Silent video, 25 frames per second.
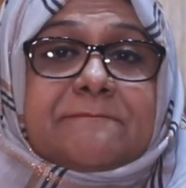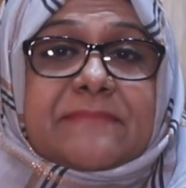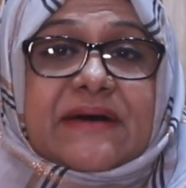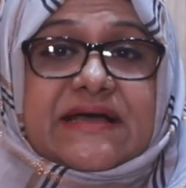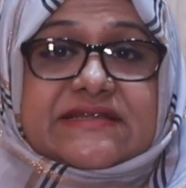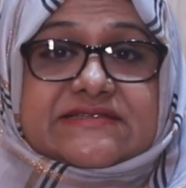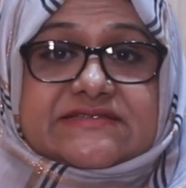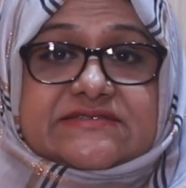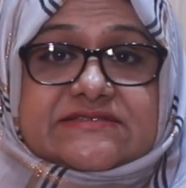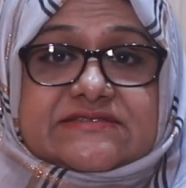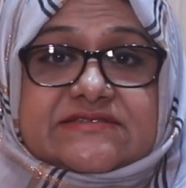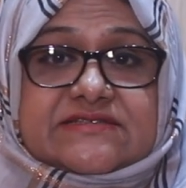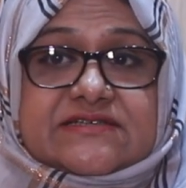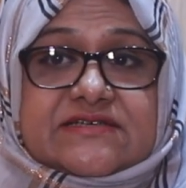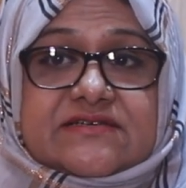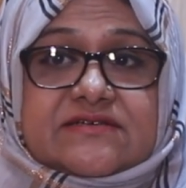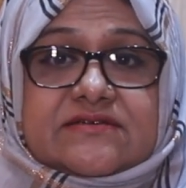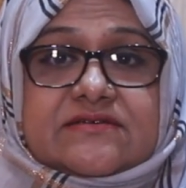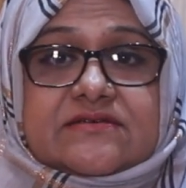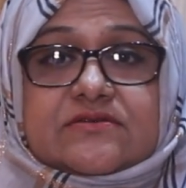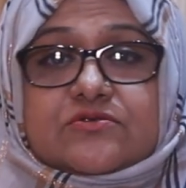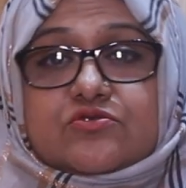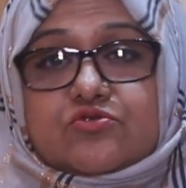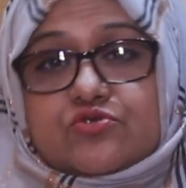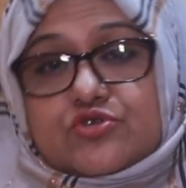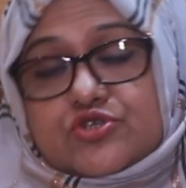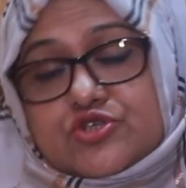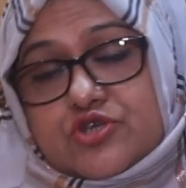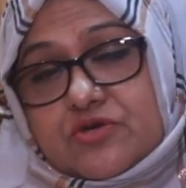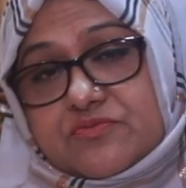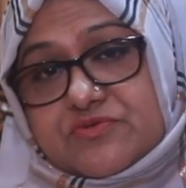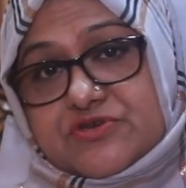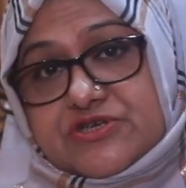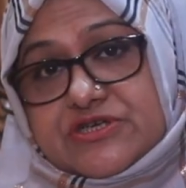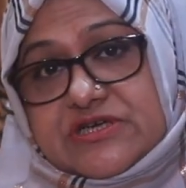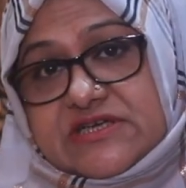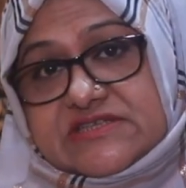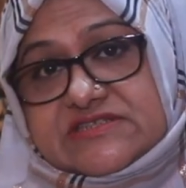বাচ্চার কোনো
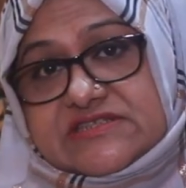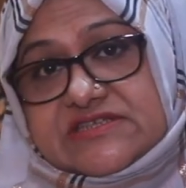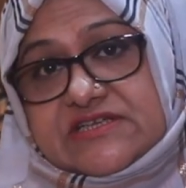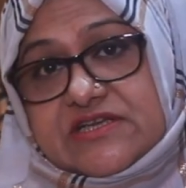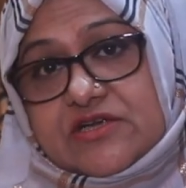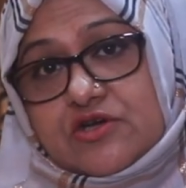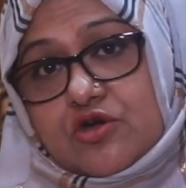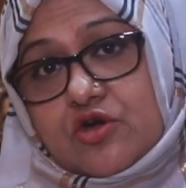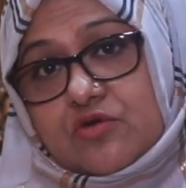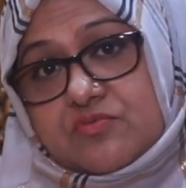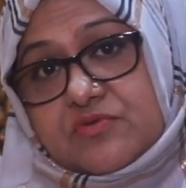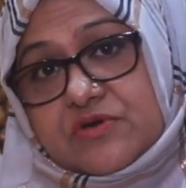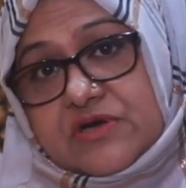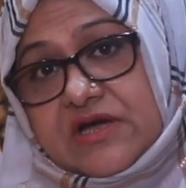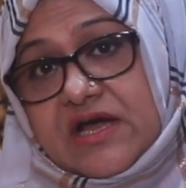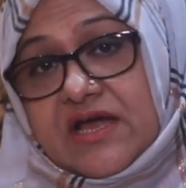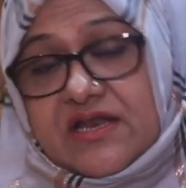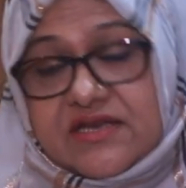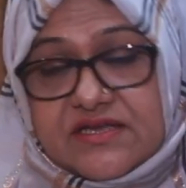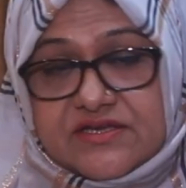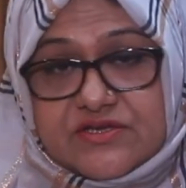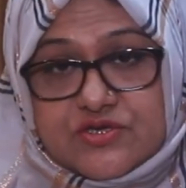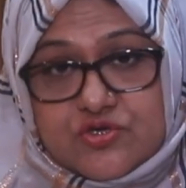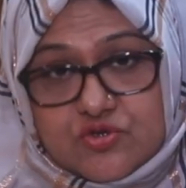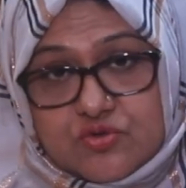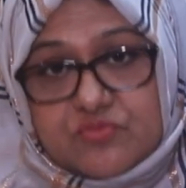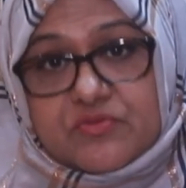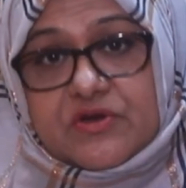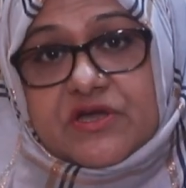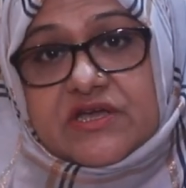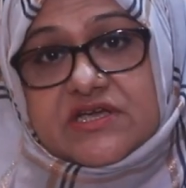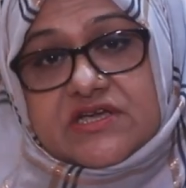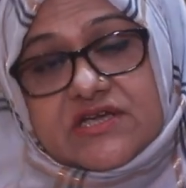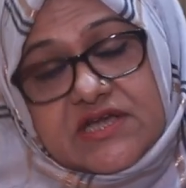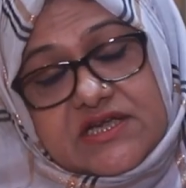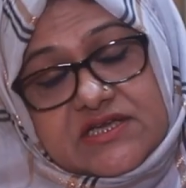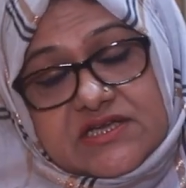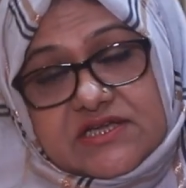সমস্যা আছে কিনা গর্ভকালীন সময়
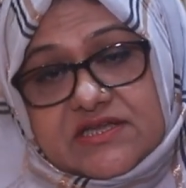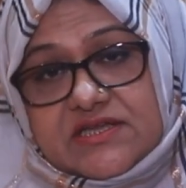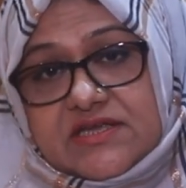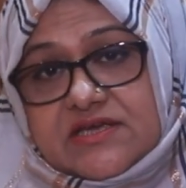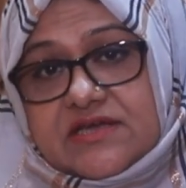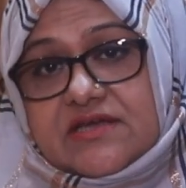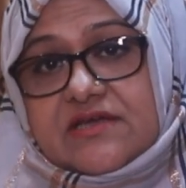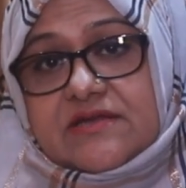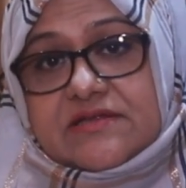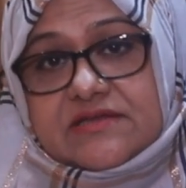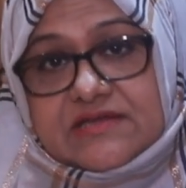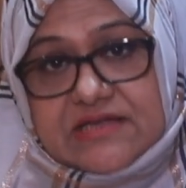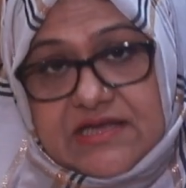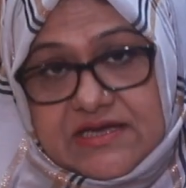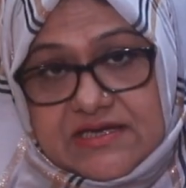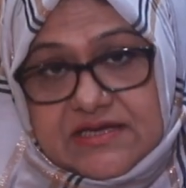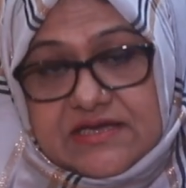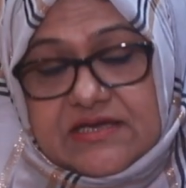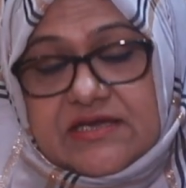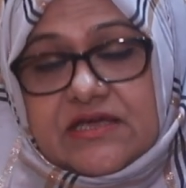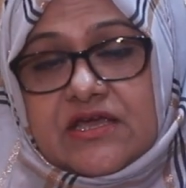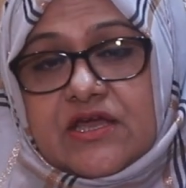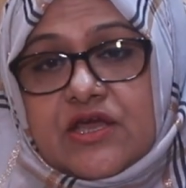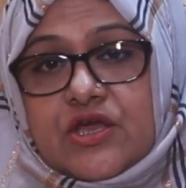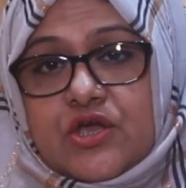সেটা দেখে থাকি